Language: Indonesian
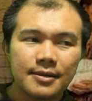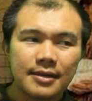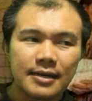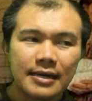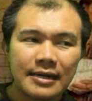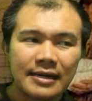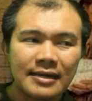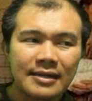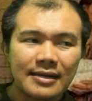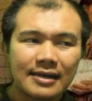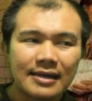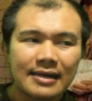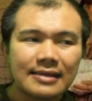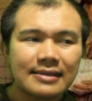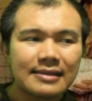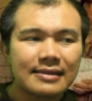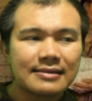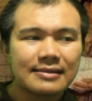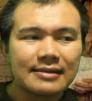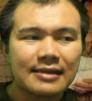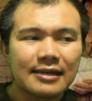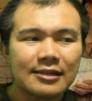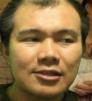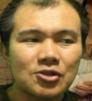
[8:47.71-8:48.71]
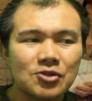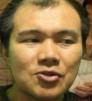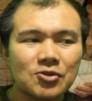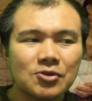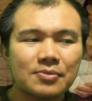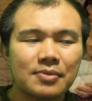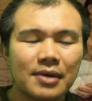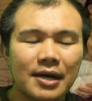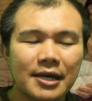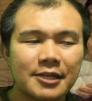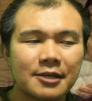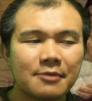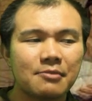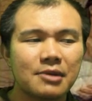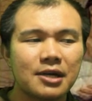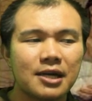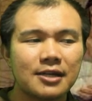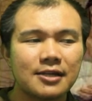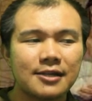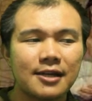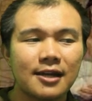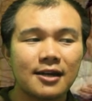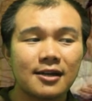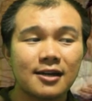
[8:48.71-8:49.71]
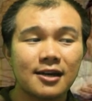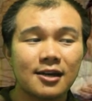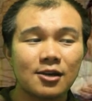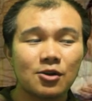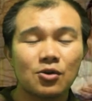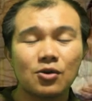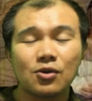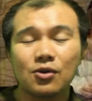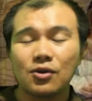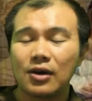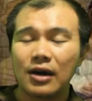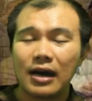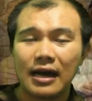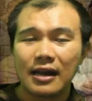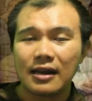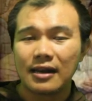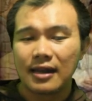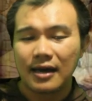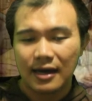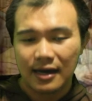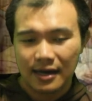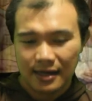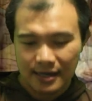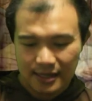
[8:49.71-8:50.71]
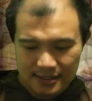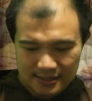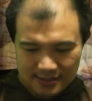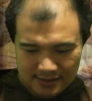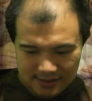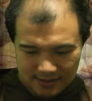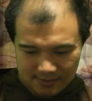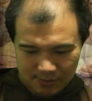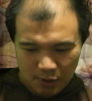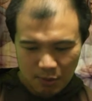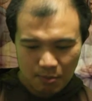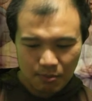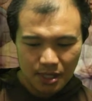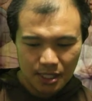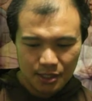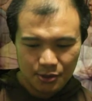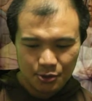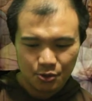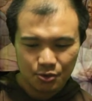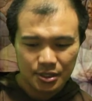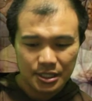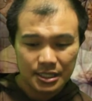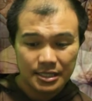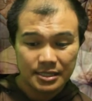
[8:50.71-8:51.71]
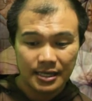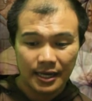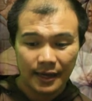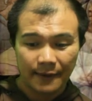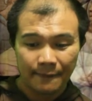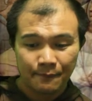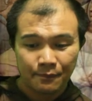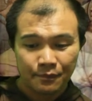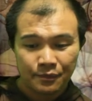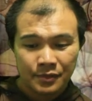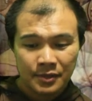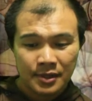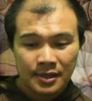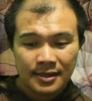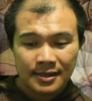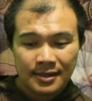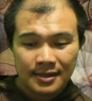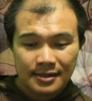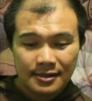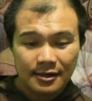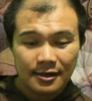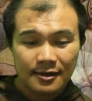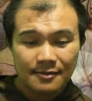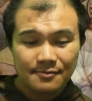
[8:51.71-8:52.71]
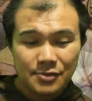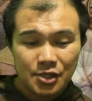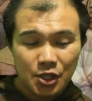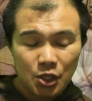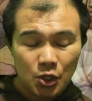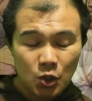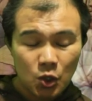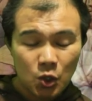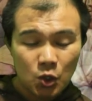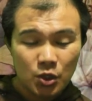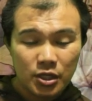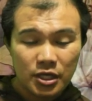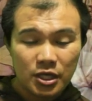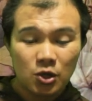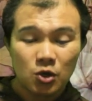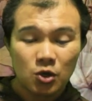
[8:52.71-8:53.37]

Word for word: Karena kita tidak cukup hanya mengandalkan oh Allah akan membantu kita. Dalam teologi